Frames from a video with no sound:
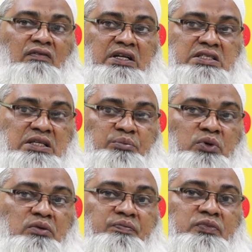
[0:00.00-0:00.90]
వారి సిమ్
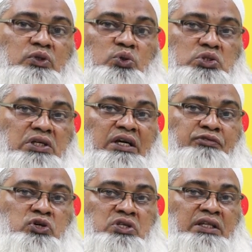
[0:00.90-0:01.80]
టూ జీనా
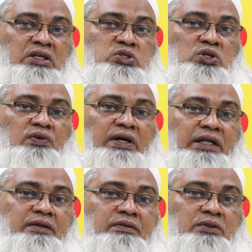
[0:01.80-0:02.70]
ఫోర్ జీనా
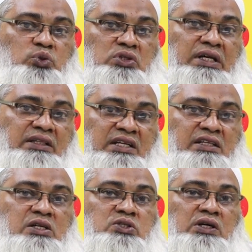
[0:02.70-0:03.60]
తెలుసుకోవాలి టూ జీనా త్రీ
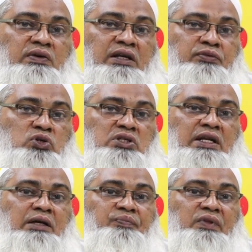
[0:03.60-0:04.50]
అని తెలుసుకోవాలి ఫోర్
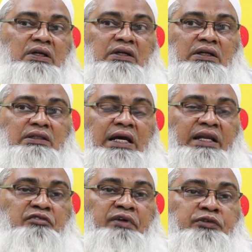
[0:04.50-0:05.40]
జీనా
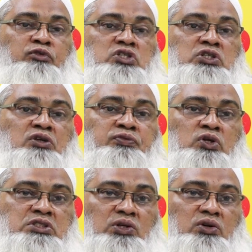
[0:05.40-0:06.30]
దానికి ఫైవ్ ఫోర్ జీరో
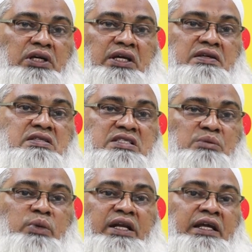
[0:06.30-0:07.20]
ఫోర్ జీరోకి
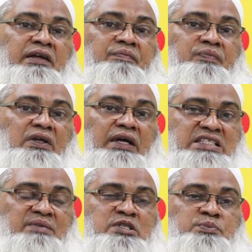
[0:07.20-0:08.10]
సిమ్ అని
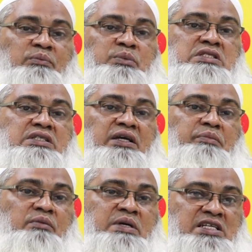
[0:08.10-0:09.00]
ఎస్ఎంఎస్ పంపిస్తే
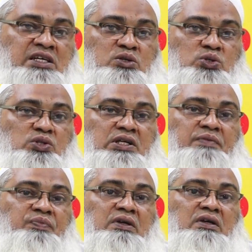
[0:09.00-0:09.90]
మీకు మెసేజ్ వస్తుంది
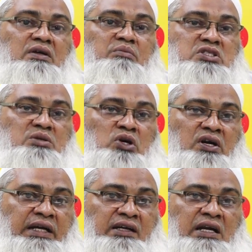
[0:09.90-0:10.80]
మీ సిమ్
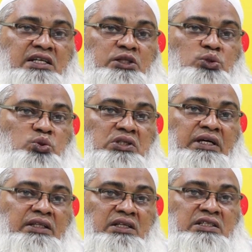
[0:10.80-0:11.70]
యొక్క టెక్నాలజీ టూ
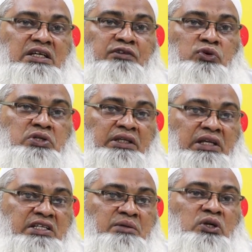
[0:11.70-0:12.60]
జీయా త్రీ జీయా ఫోర్ జీ
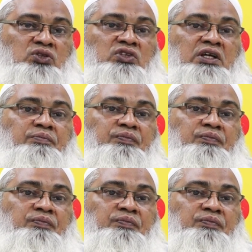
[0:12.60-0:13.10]
తెలియజేయబడుతుంది